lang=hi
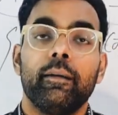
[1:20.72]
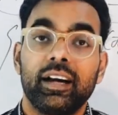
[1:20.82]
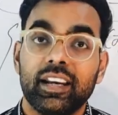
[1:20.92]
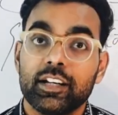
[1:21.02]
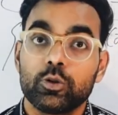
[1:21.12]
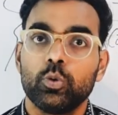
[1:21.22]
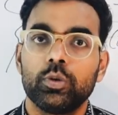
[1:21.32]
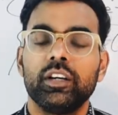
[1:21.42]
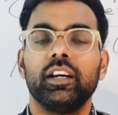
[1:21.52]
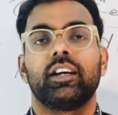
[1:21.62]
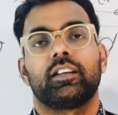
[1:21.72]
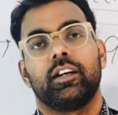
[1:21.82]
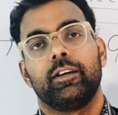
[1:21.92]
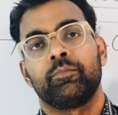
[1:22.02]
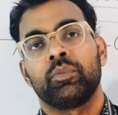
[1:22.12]
गला सूखने
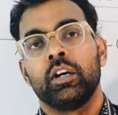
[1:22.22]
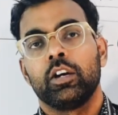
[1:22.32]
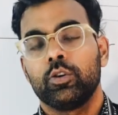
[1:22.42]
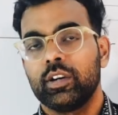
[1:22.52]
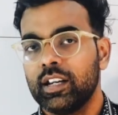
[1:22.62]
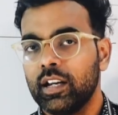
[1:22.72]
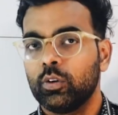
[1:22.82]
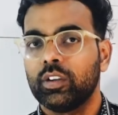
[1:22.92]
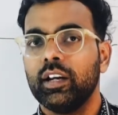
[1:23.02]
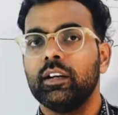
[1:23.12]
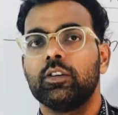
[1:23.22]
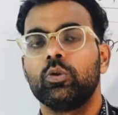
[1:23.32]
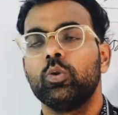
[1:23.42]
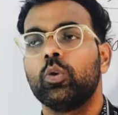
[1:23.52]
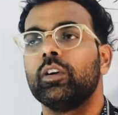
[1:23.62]
लगता है क्योंकि क्या होता है
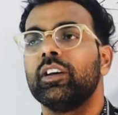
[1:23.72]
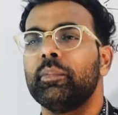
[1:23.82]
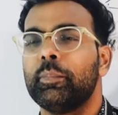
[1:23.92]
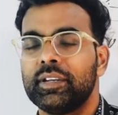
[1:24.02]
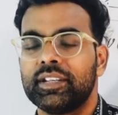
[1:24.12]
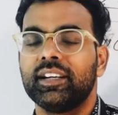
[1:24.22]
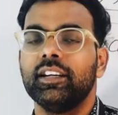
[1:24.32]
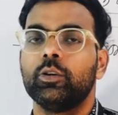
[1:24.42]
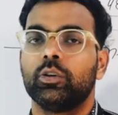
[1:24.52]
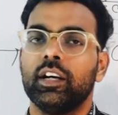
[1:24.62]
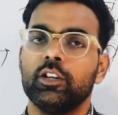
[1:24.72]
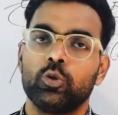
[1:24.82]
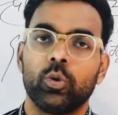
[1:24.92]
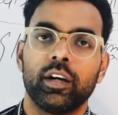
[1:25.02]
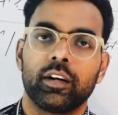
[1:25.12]
ग्लूकोन डी में बेसिकली होता है
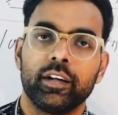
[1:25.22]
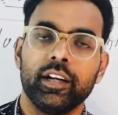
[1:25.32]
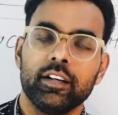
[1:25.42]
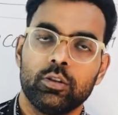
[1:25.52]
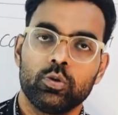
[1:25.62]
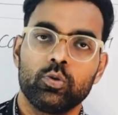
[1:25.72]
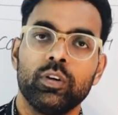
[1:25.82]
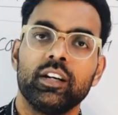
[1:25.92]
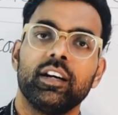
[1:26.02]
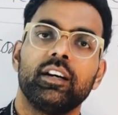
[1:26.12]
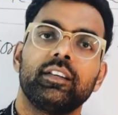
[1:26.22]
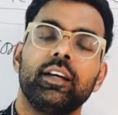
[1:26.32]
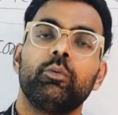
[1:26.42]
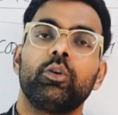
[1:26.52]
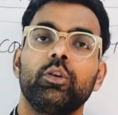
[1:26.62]
शुगर ठीक है तो शुगर क्या करता
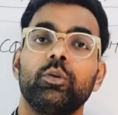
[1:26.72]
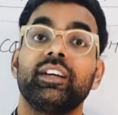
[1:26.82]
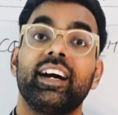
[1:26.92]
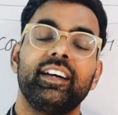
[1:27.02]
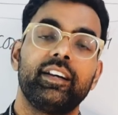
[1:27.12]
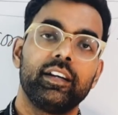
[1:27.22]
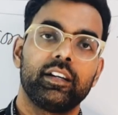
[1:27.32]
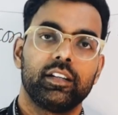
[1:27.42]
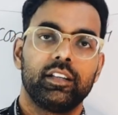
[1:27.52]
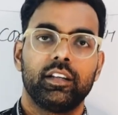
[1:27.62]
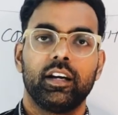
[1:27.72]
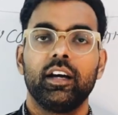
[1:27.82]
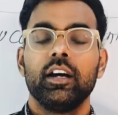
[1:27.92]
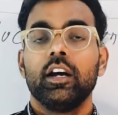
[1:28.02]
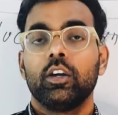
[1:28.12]
है बॉडी को डिहाइड्रेट कर देता
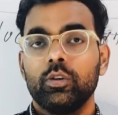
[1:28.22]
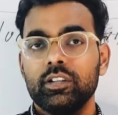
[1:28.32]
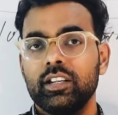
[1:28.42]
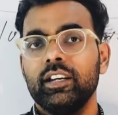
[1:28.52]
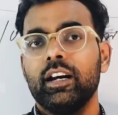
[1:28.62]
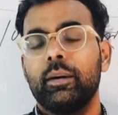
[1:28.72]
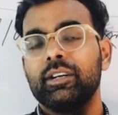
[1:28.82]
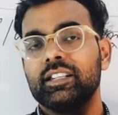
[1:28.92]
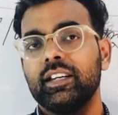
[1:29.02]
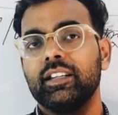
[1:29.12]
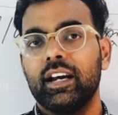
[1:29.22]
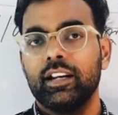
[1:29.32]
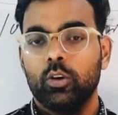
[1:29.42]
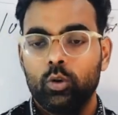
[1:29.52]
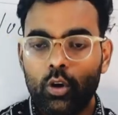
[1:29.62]
है तो इसलिए हमेशा ये
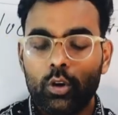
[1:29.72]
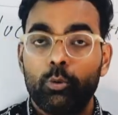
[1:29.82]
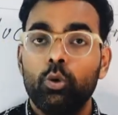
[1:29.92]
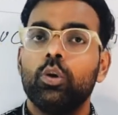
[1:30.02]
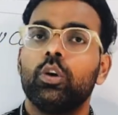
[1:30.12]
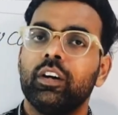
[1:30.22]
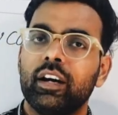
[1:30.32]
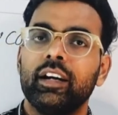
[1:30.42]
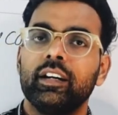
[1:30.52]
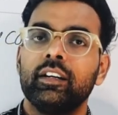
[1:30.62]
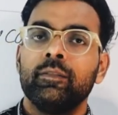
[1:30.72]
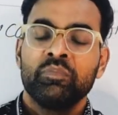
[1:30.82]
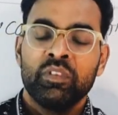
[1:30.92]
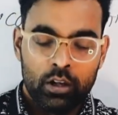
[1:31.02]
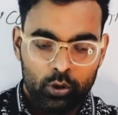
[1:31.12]
ध्यान रखो और भूख और लगाएगी
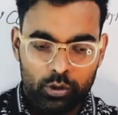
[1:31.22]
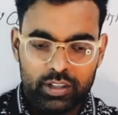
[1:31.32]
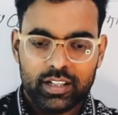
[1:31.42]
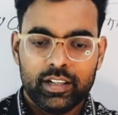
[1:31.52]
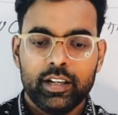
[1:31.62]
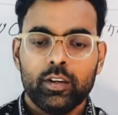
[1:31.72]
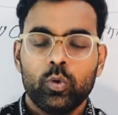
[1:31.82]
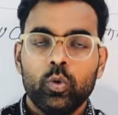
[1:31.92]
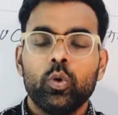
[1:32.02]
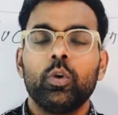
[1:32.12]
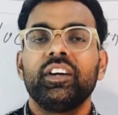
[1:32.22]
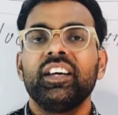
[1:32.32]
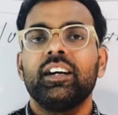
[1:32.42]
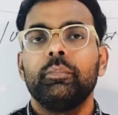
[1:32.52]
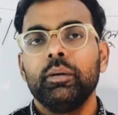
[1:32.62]
तो इसलिए ग्लूकोन
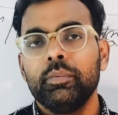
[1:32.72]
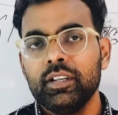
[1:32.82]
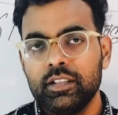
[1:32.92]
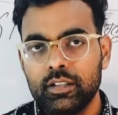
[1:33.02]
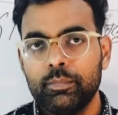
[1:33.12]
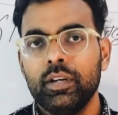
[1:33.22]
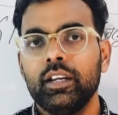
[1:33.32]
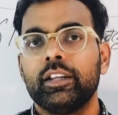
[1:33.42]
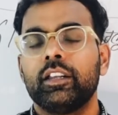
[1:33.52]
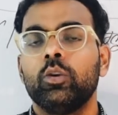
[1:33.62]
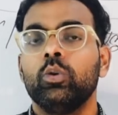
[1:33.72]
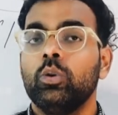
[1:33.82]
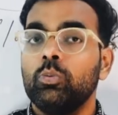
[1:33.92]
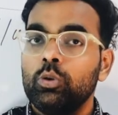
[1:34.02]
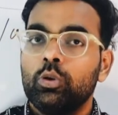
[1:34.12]
डी कभी भी जब भी लेते हो
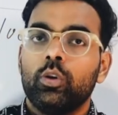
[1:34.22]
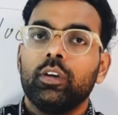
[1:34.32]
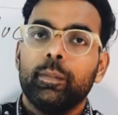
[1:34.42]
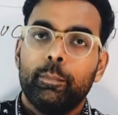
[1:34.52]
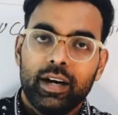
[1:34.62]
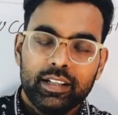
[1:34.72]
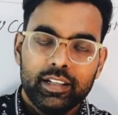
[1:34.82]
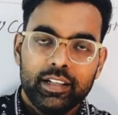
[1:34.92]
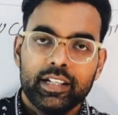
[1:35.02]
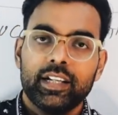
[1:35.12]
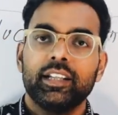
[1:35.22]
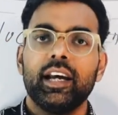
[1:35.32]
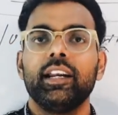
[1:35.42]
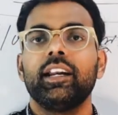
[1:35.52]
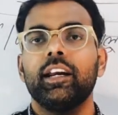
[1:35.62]
तो वो दौड़ के बाद लिया जाता
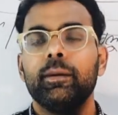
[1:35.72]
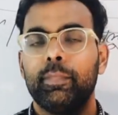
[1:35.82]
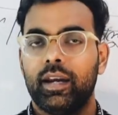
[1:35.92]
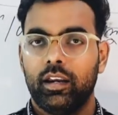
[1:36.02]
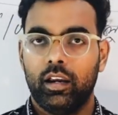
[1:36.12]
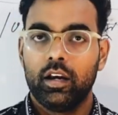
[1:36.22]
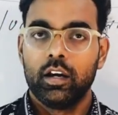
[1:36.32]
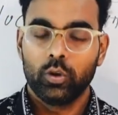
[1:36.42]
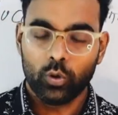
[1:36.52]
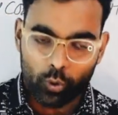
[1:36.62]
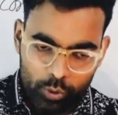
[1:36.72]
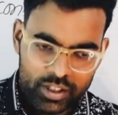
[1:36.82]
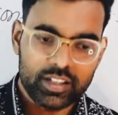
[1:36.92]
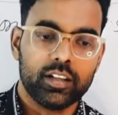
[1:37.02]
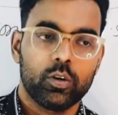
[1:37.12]
है ना कि पहले तो
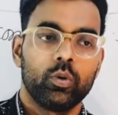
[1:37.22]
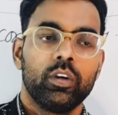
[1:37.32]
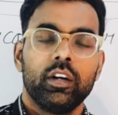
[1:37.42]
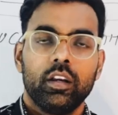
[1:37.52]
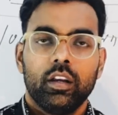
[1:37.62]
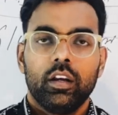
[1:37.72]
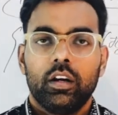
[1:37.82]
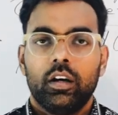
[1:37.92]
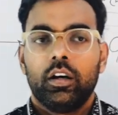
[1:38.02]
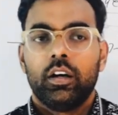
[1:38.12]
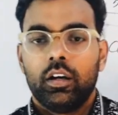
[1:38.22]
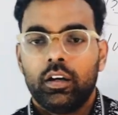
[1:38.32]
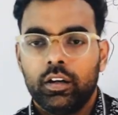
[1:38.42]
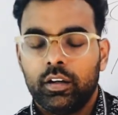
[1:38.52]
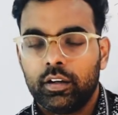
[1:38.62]
कोशिश करो
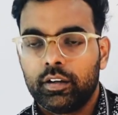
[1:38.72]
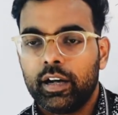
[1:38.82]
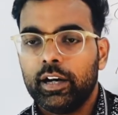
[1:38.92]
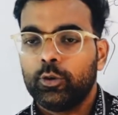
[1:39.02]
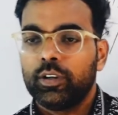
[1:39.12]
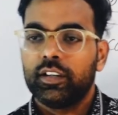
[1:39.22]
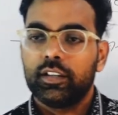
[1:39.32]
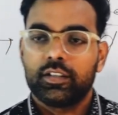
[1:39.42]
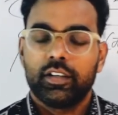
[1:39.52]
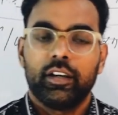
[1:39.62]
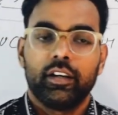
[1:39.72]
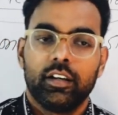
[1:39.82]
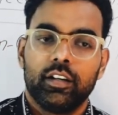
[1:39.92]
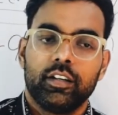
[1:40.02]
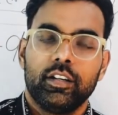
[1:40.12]
ट्राई टू अंडरस्टैंड
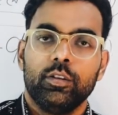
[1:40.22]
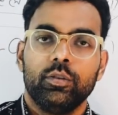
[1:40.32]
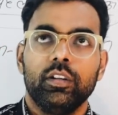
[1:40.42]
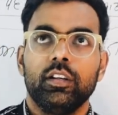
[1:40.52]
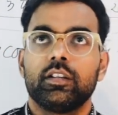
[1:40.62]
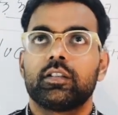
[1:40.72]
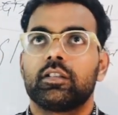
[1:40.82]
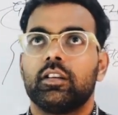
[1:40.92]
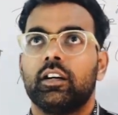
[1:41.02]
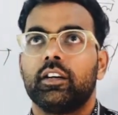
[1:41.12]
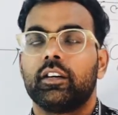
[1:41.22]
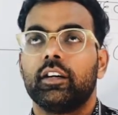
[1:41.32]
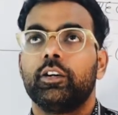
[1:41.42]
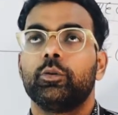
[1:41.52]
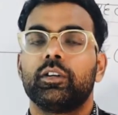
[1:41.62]
यही होती इंग्लिश हाँ
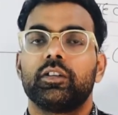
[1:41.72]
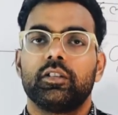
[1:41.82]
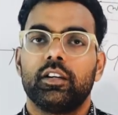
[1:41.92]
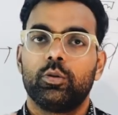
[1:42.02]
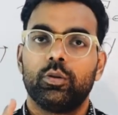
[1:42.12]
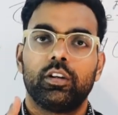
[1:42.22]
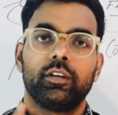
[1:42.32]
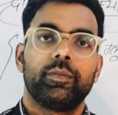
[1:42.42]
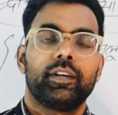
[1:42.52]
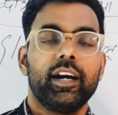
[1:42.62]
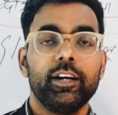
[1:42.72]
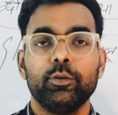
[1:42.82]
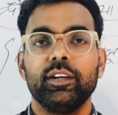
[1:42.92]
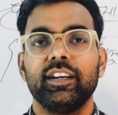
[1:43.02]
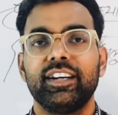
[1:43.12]
ट्राई टू अंडरस्टैंड गुड ट्राई
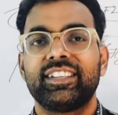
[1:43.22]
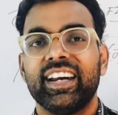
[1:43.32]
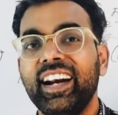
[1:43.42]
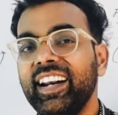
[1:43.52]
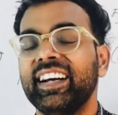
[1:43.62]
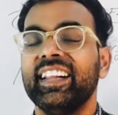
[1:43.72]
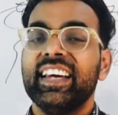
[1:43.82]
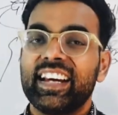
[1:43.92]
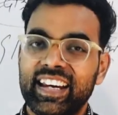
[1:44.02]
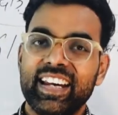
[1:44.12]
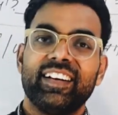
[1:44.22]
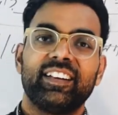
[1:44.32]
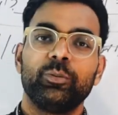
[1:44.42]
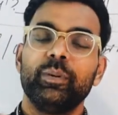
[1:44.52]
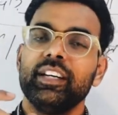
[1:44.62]
टू अंडरस्टैंड कि
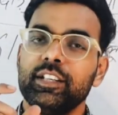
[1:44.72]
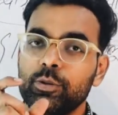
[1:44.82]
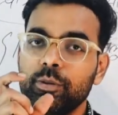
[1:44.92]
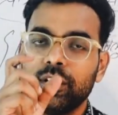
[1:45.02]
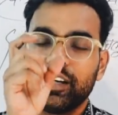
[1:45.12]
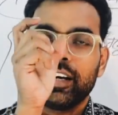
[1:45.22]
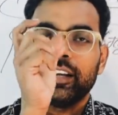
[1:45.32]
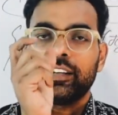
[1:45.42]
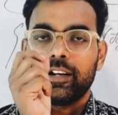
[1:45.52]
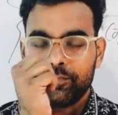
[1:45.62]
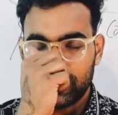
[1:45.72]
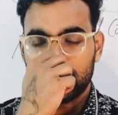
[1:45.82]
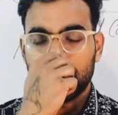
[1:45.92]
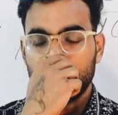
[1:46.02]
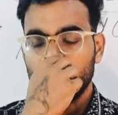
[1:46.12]
तुम्हें ये जो क्या कहते हैं
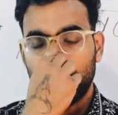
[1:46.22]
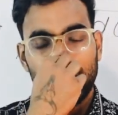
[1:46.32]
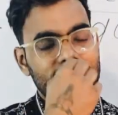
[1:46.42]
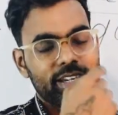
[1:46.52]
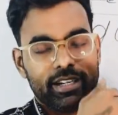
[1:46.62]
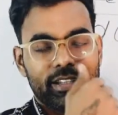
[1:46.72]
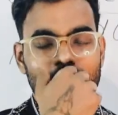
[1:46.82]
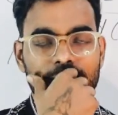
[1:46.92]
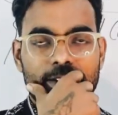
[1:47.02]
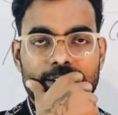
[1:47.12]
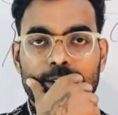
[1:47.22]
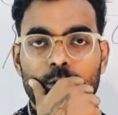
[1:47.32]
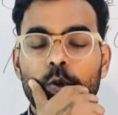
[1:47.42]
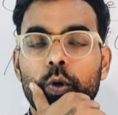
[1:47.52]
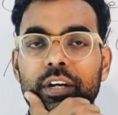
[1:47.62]
इसकी हम जो बात कर रहे थे किसकी
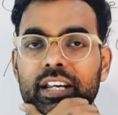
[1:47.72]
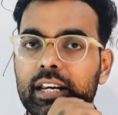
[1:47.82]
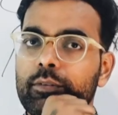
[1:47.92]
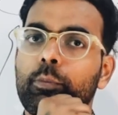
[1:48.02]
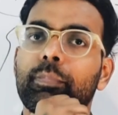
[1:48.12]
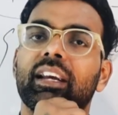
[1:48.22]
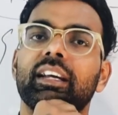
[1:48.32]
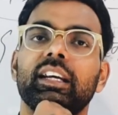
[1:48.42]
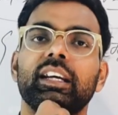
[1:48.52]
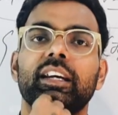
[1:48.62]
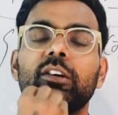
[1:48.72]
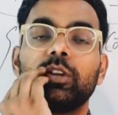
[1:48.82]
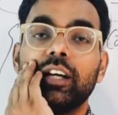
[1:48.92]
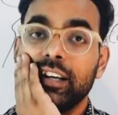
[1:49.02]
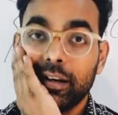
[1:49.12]
ग्लूकॉन डी की वो पहले नहीं लेना
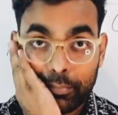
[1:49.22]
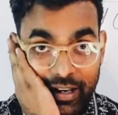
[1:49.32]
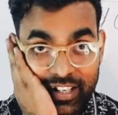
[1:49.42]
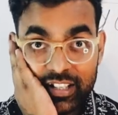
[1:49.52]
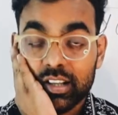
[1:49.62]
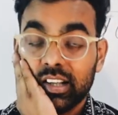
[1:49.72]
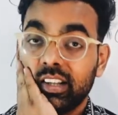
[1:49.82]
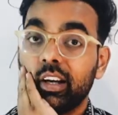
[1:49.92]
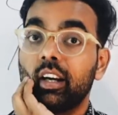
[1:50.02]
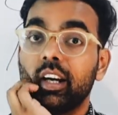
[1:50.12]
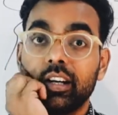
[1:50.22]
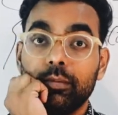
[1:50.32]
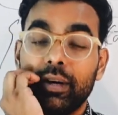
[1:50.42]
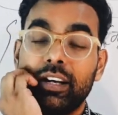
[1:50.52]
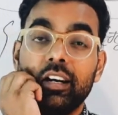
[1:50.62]
होता है रिप्लेनिस करता है ना कि
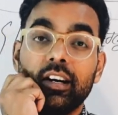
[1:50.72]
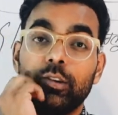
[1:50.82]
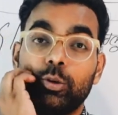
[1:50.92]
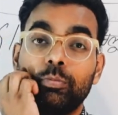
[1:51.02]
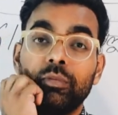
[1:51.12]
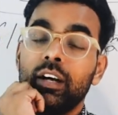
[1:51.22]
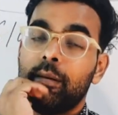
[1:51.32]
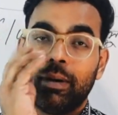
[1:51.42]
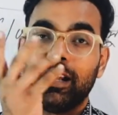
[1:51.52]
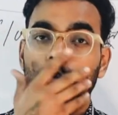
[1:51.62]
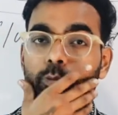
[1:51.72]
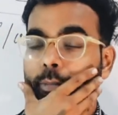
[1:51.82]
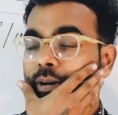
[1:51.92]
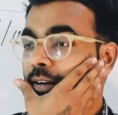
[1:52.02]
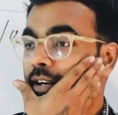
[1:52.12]
पहले लेके तुम फालतू में
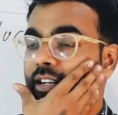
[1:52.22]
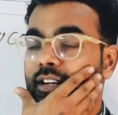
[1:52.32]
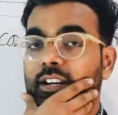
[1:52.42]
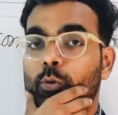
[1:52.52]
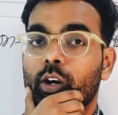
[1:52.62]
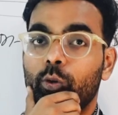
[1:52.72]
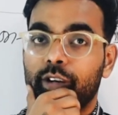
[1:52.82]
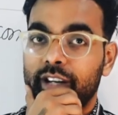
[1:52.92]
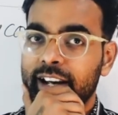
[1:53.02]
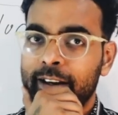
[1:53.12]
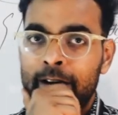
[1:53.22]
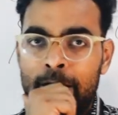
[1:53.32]
अपना नाटक करवा लोगे ठीक है